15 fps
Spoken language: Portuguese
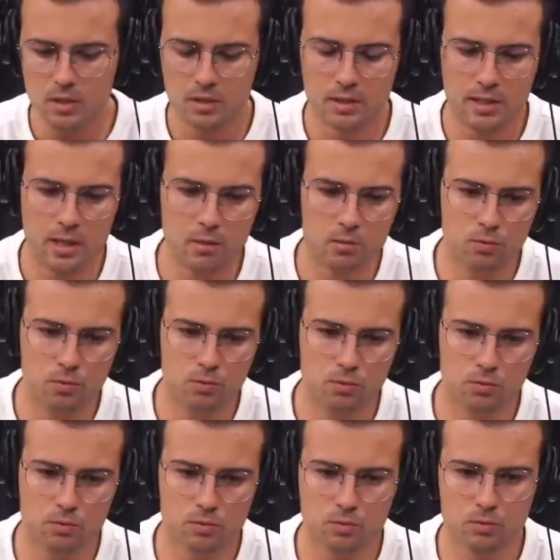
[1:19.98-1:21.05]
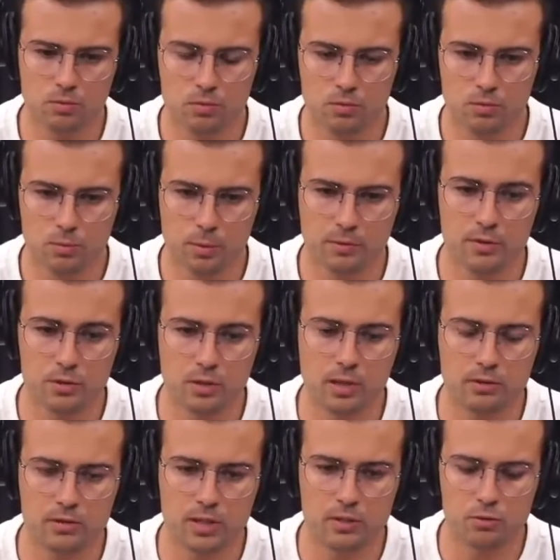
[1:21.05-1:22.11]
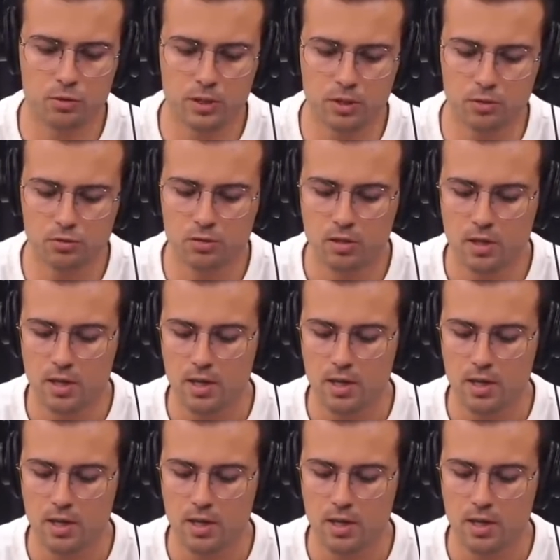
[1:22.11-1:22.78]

que é um, um professor lá dos Estados Unidos.